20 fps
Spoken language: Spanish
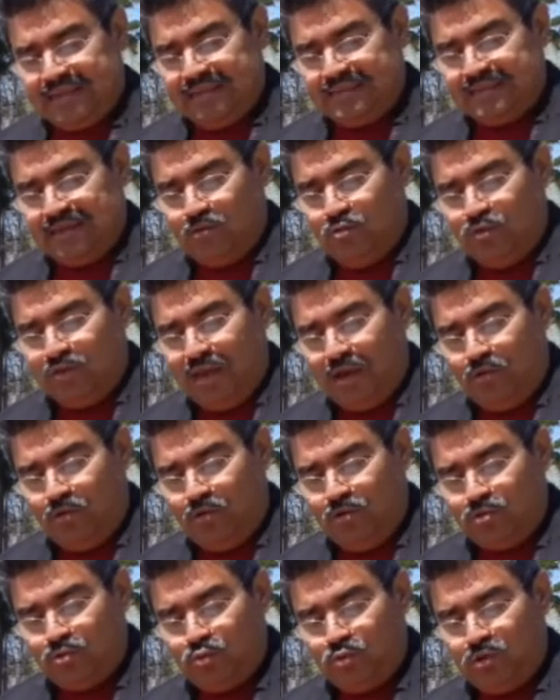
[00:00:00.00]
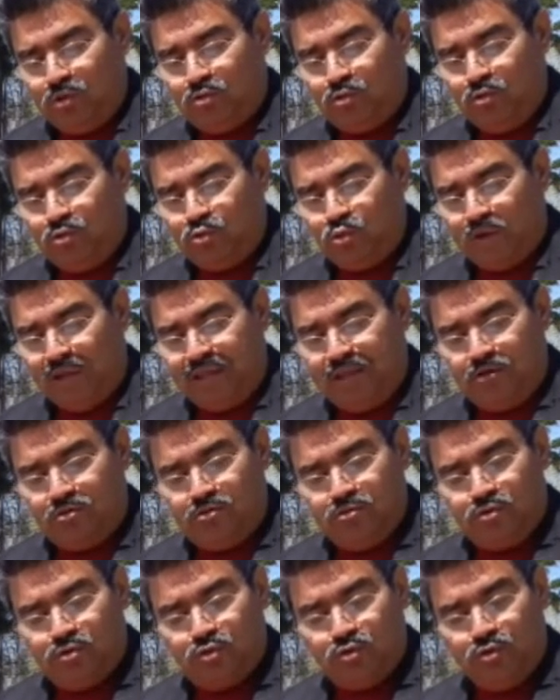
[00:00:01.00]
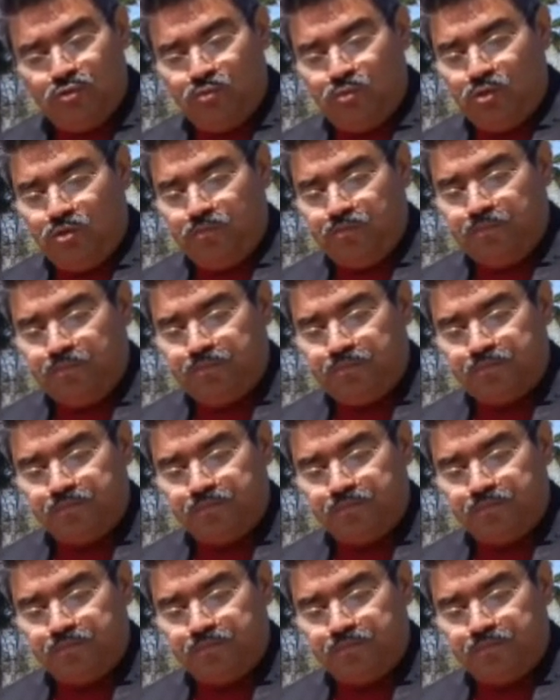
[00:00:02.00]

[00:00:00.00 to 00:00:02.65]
Dice, una cultura de consumo,